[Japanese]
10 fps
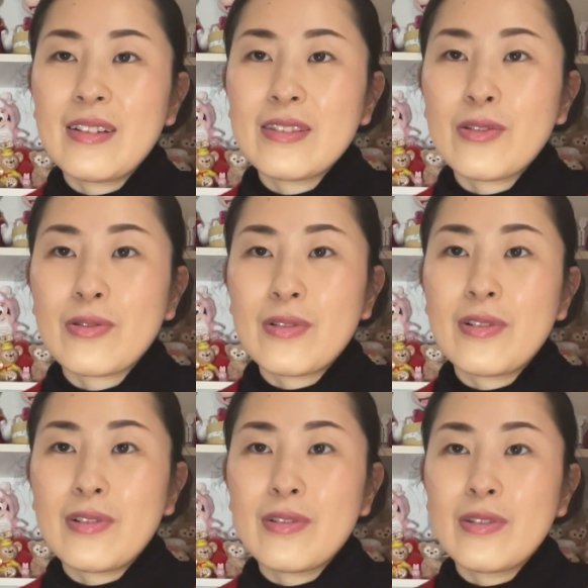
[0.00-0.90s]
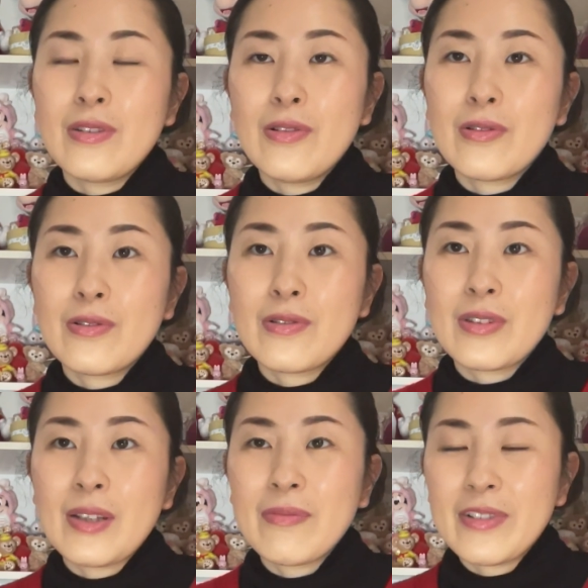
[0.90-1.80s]
ちょっと夜の
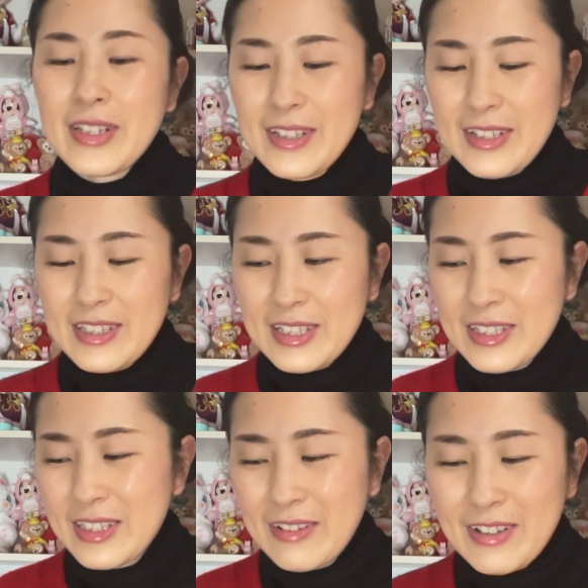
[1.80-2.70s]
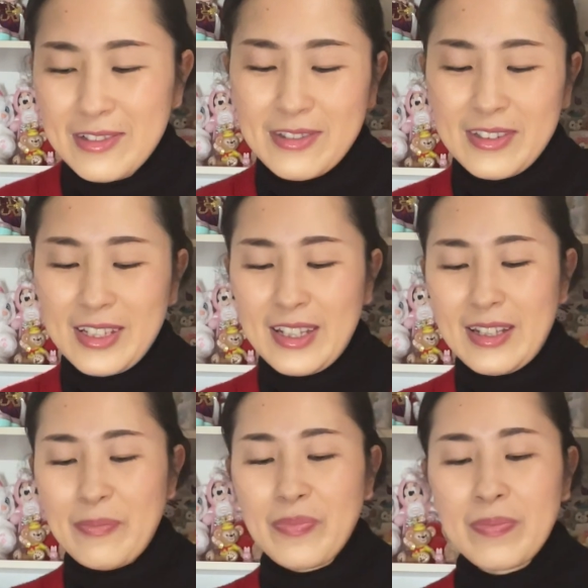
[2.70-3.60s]
眠りに差し障るの
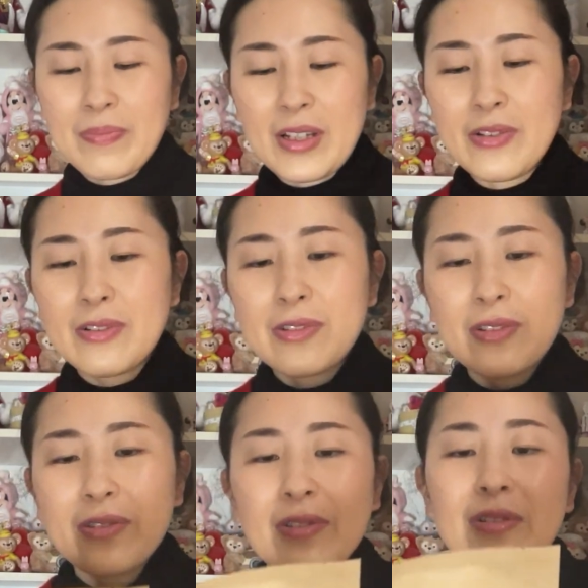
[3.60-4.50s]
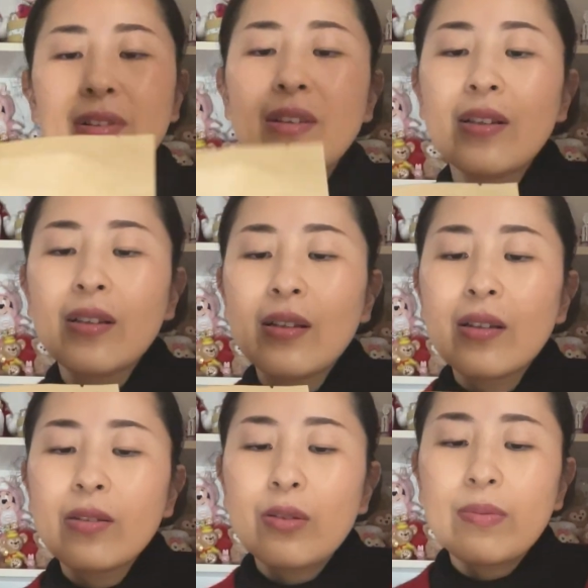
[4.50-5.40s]
で、まあ、夜ちょっと
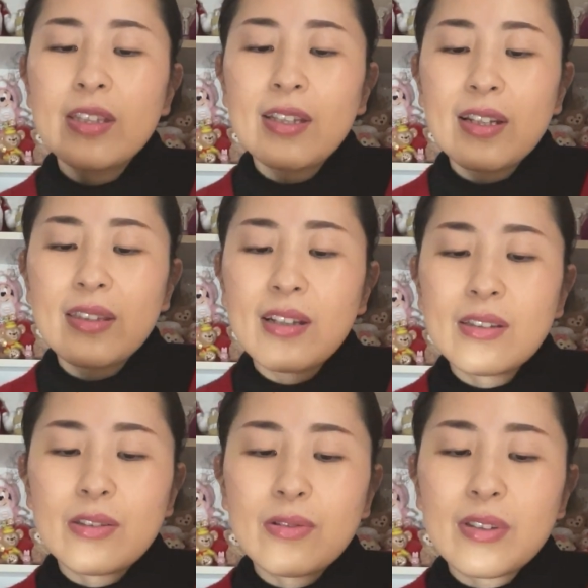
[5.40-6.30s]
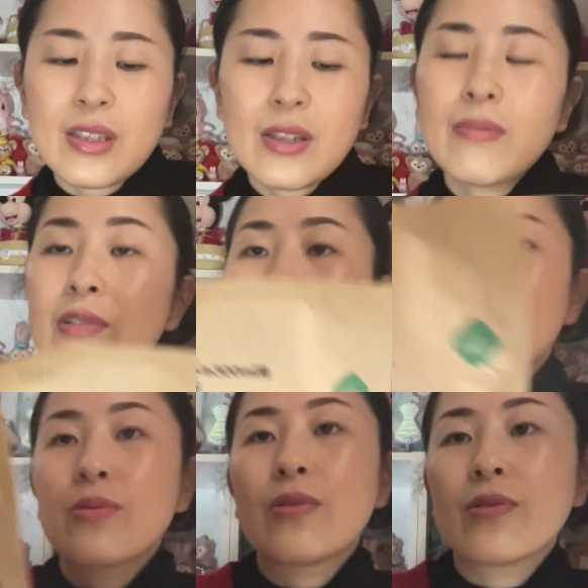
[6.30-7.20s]
飲みたいなって時にも
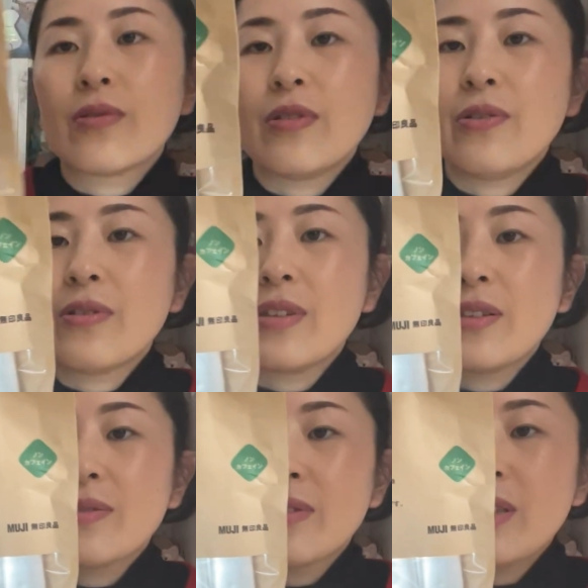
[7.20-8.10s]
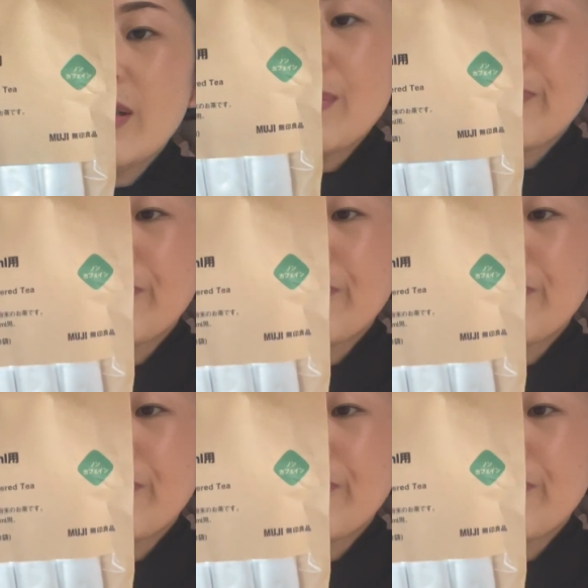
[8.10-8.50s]
すごく良いですし、